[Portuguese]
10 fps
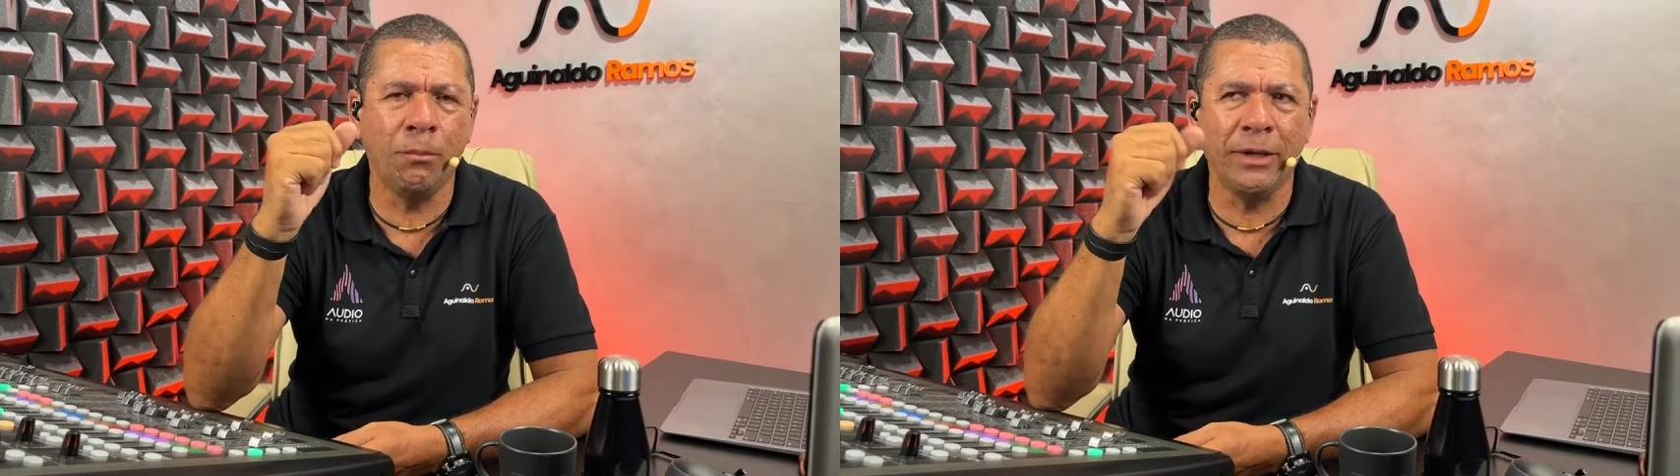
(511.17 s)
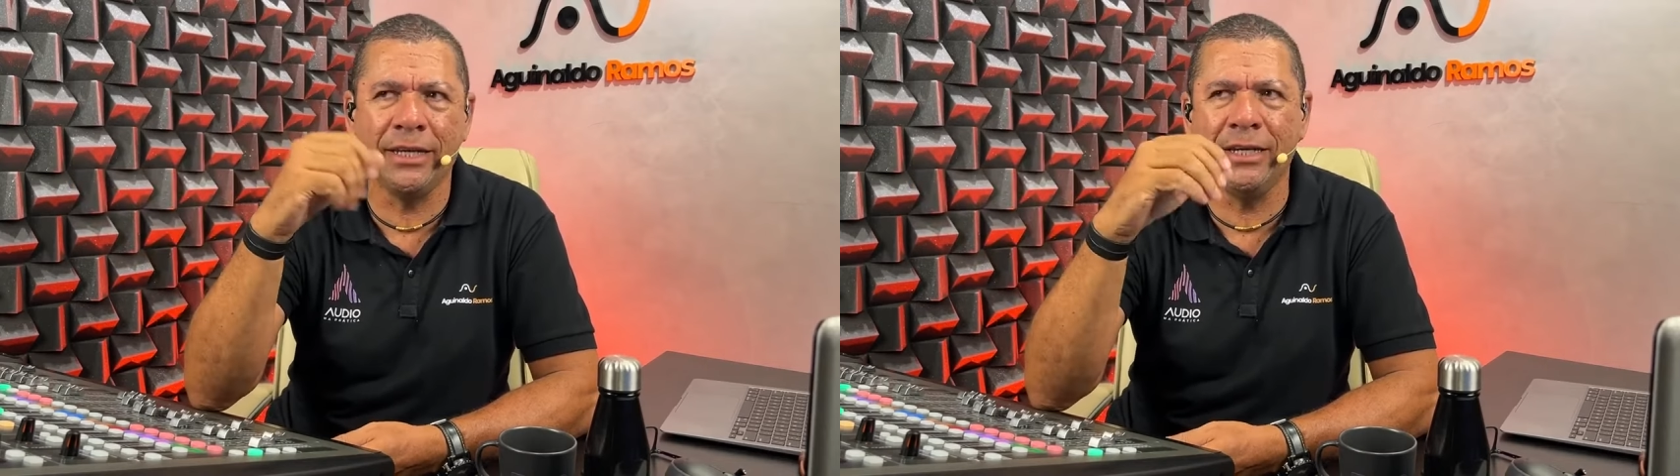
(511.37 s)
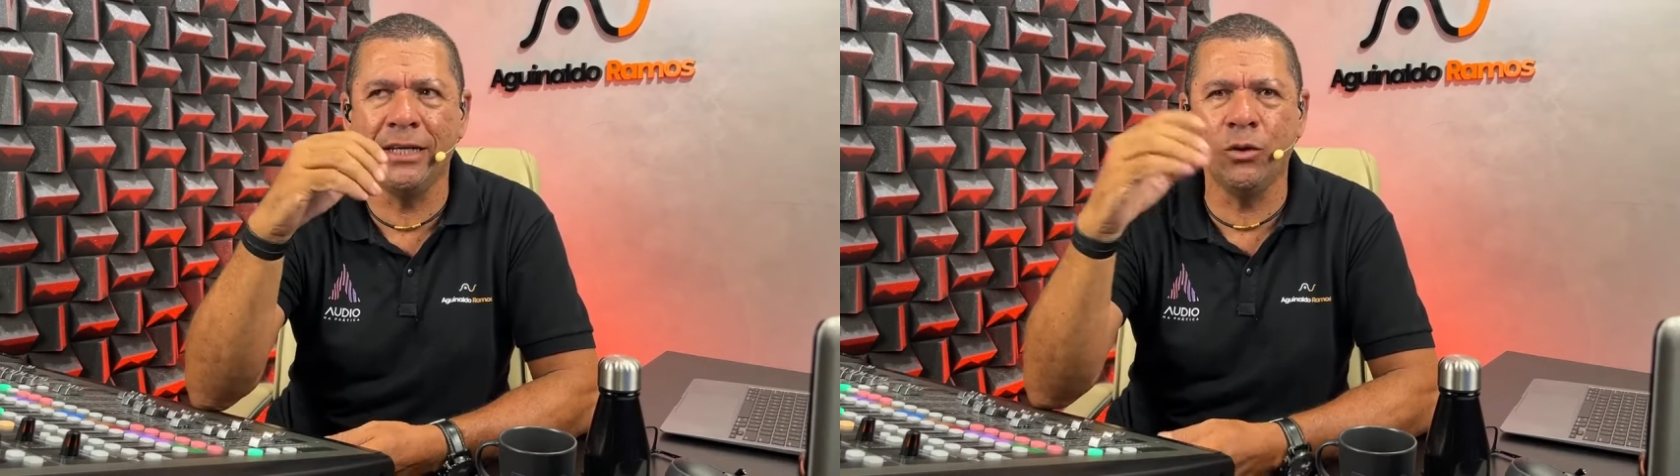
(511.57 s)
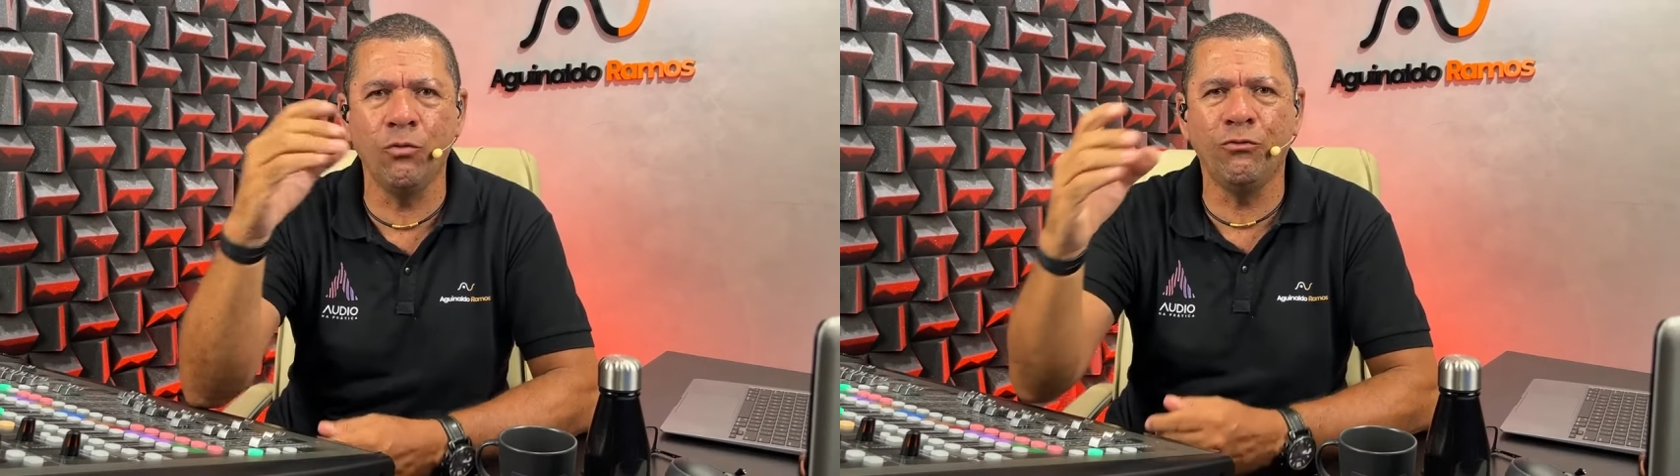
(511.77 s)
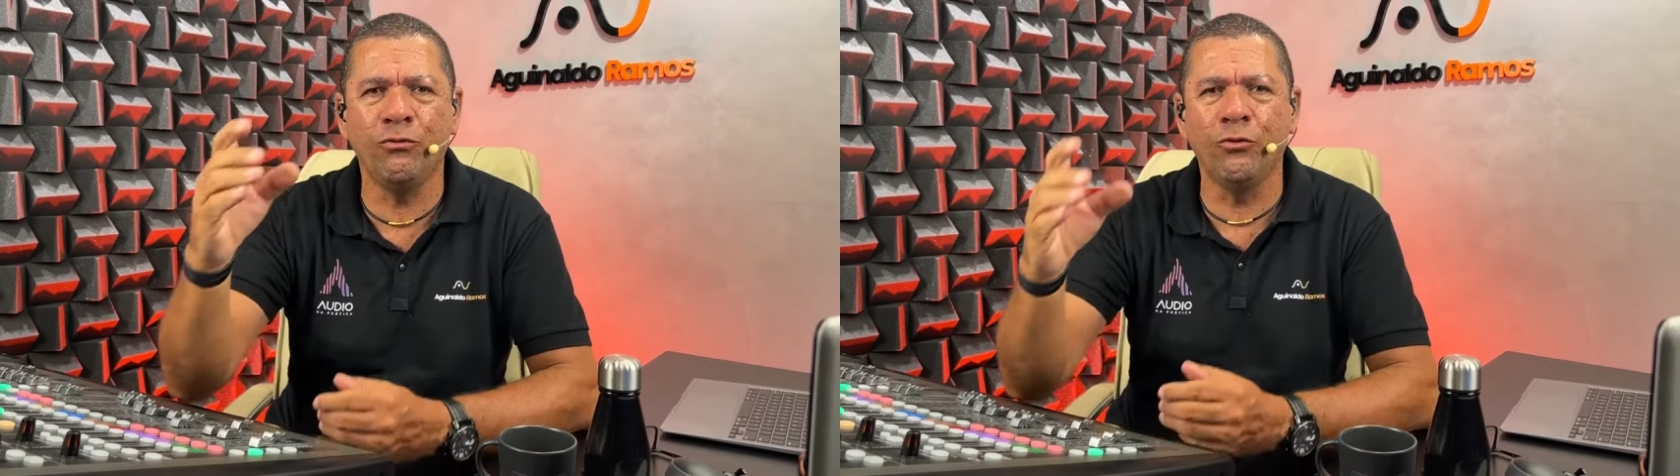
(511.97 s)
para que
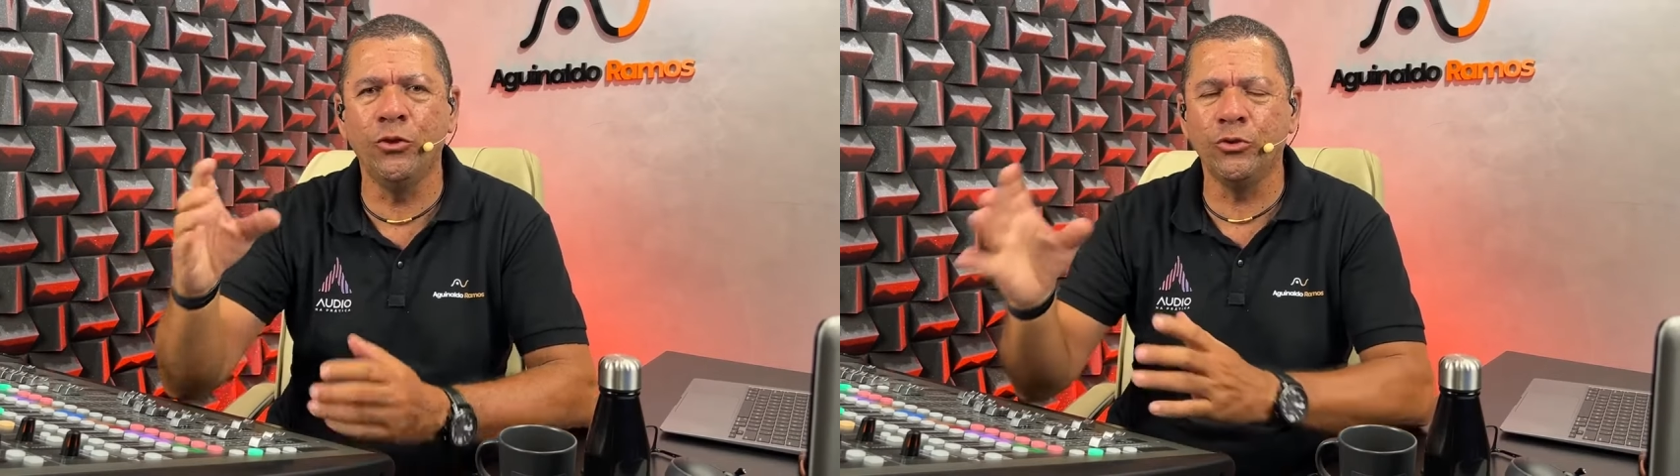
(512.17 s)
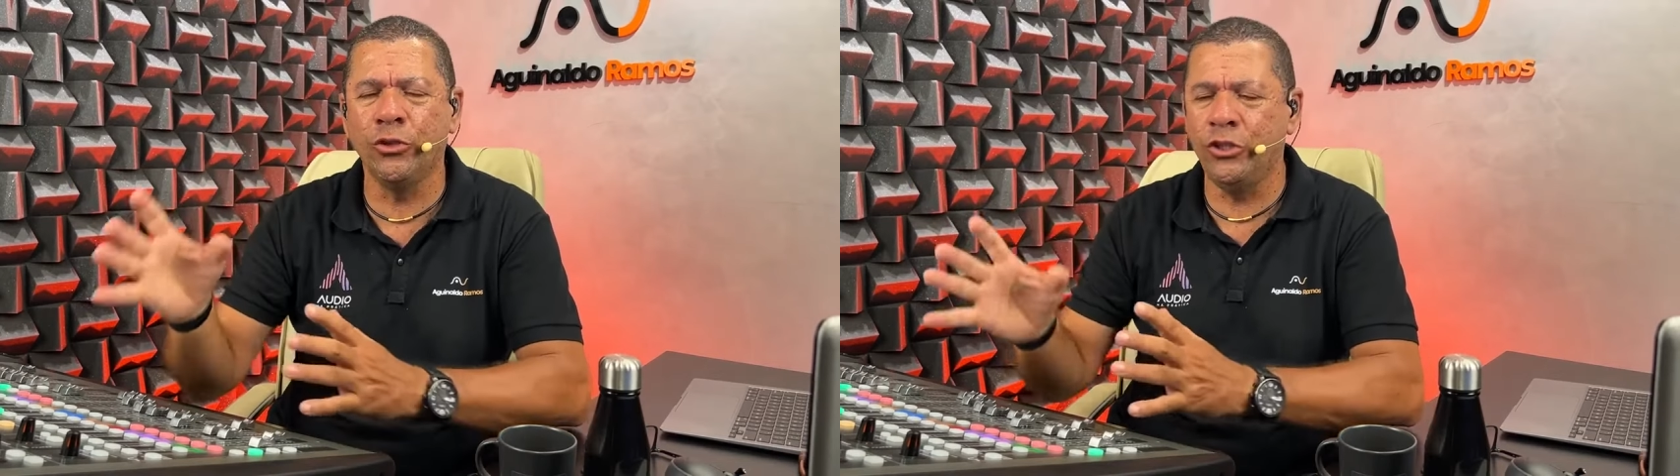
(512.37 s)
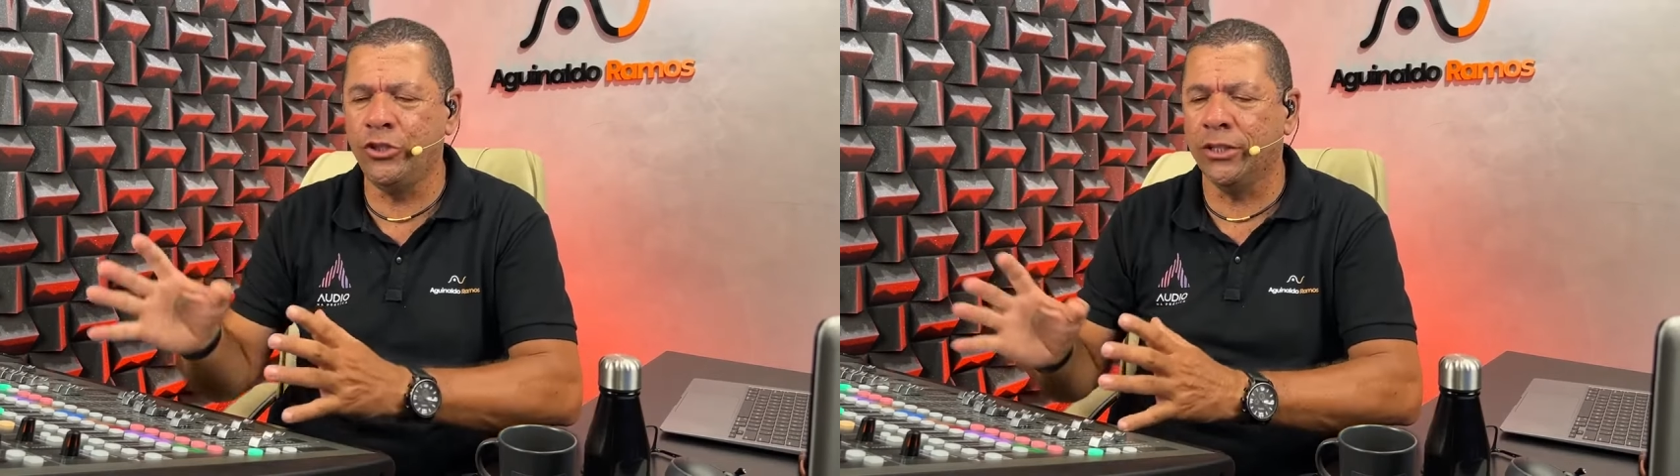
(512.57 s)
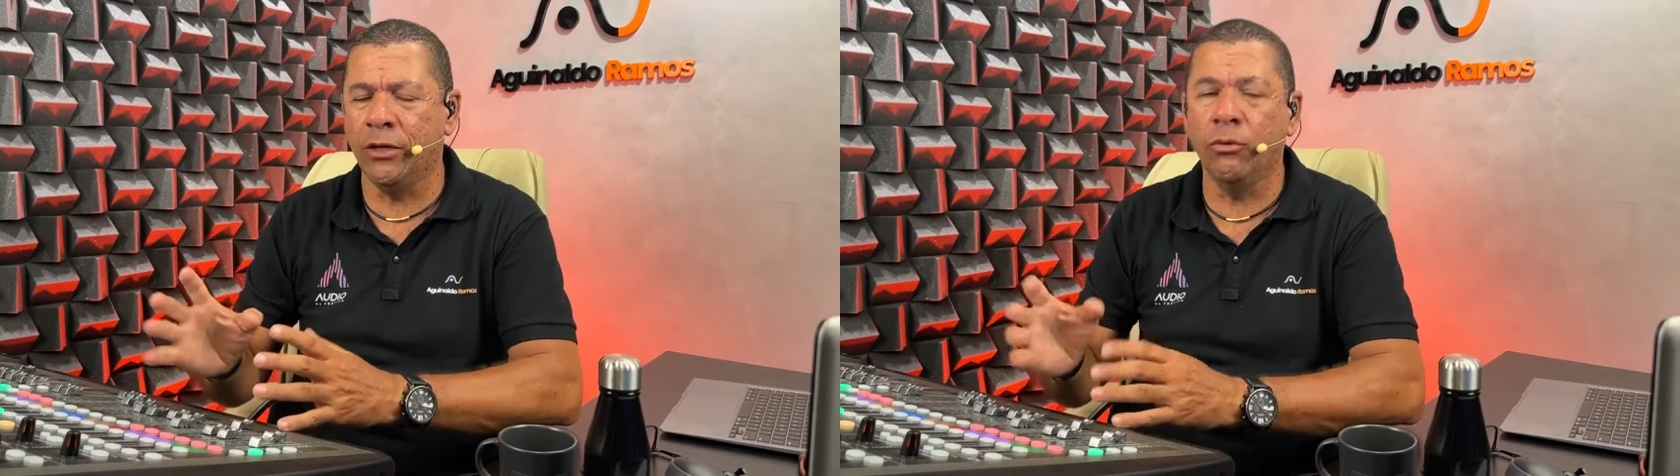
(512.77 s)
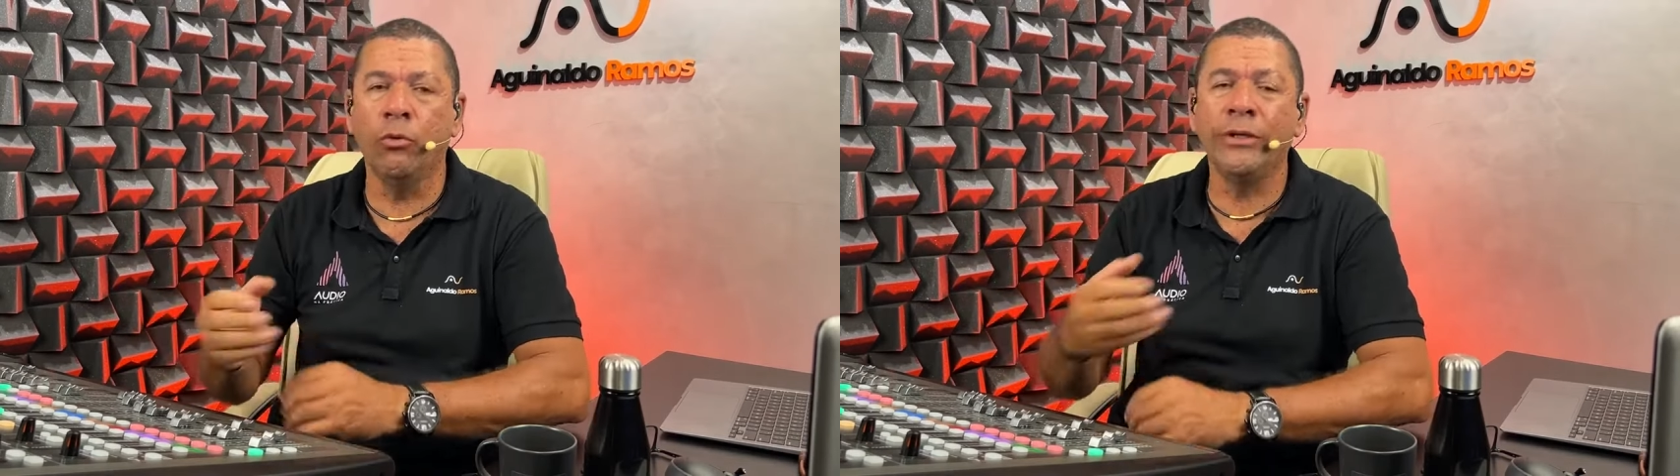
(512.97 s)
não fuja o original.